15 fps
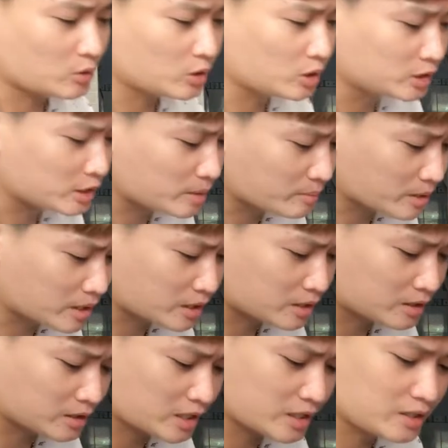cả các mọi người xem
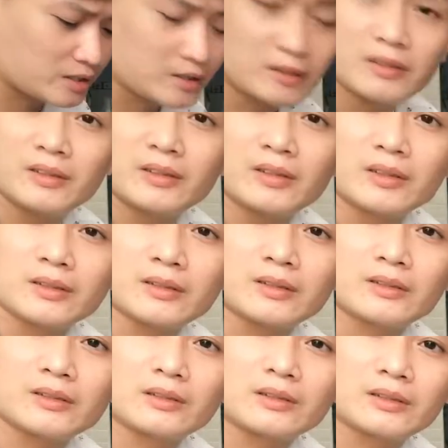nha đây
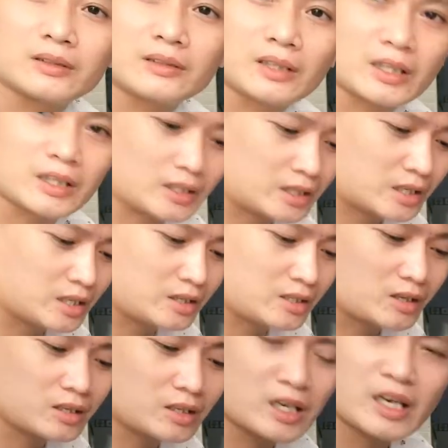đây cái
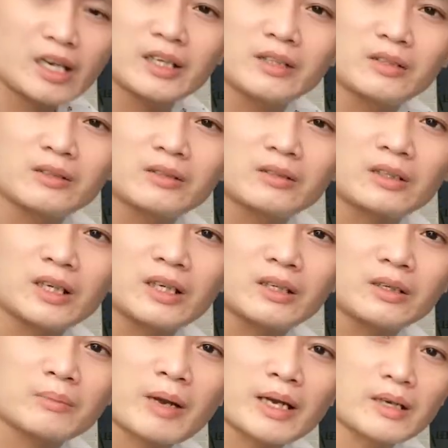hơi gió nó ra đây
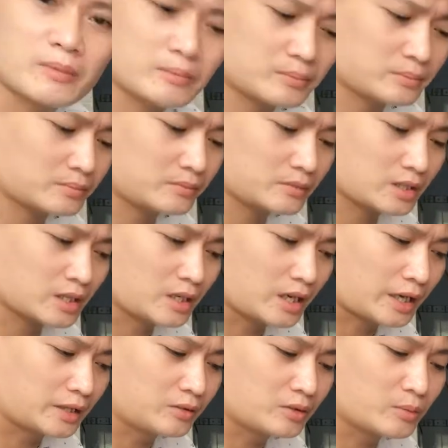đây nó mát lắm
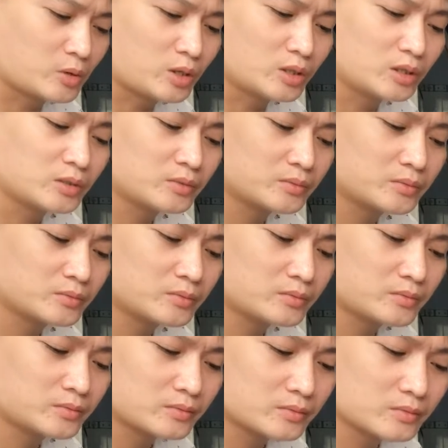đây là lạnh luôn nha mọi người
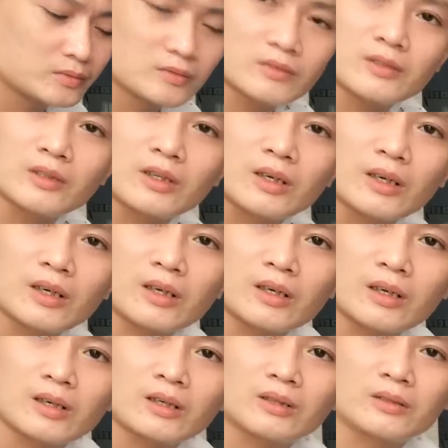
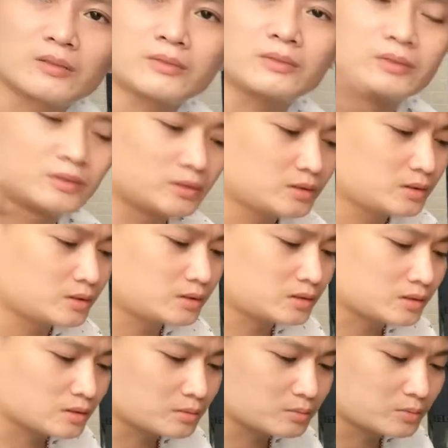đó
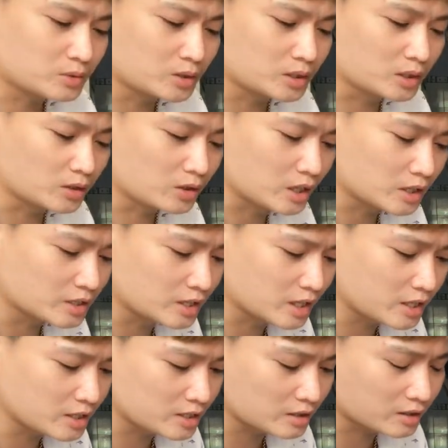mọi người có thể
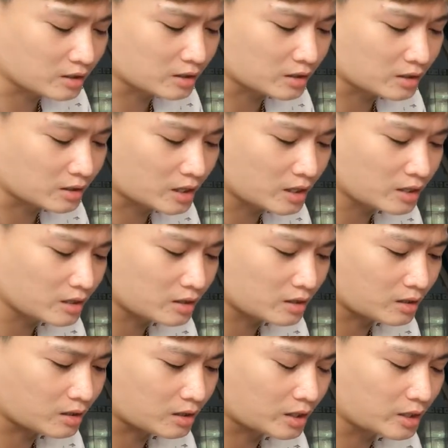chế về
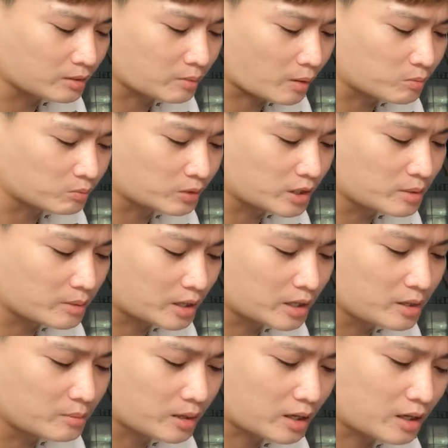để à, khi phòng khi
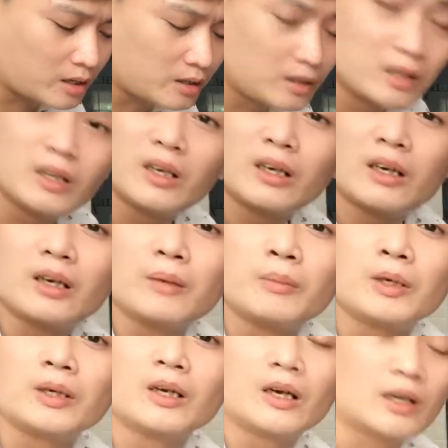mà khi mà
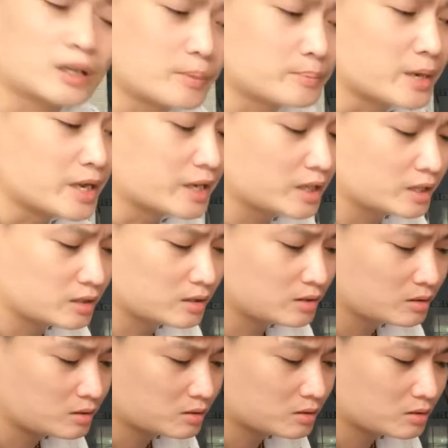mình ờ, cúp điện
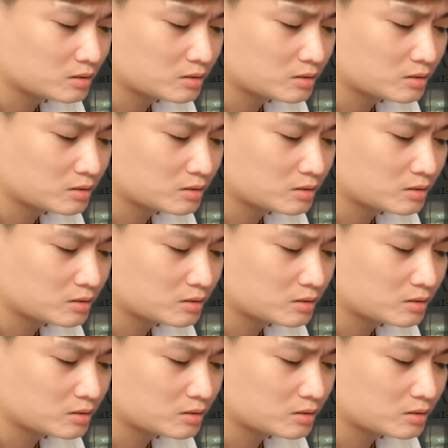á